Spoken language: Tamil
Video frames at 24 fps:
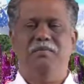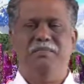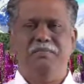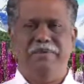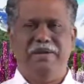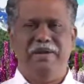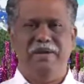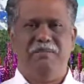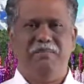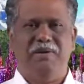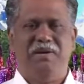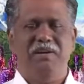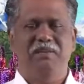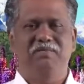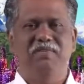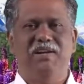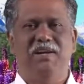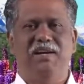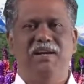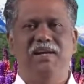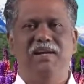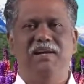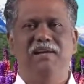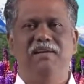
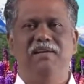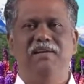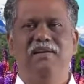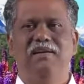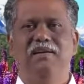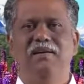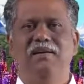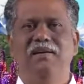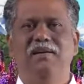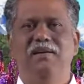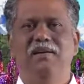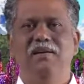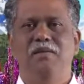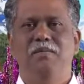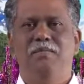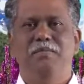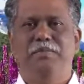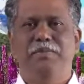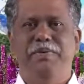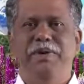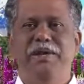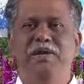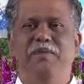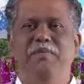பிரியமானவர்களே
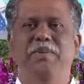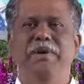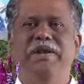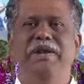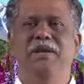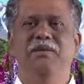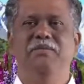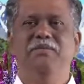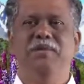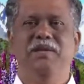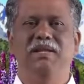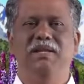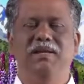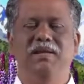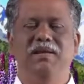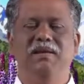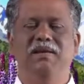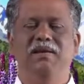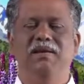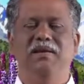பெருமை என்பது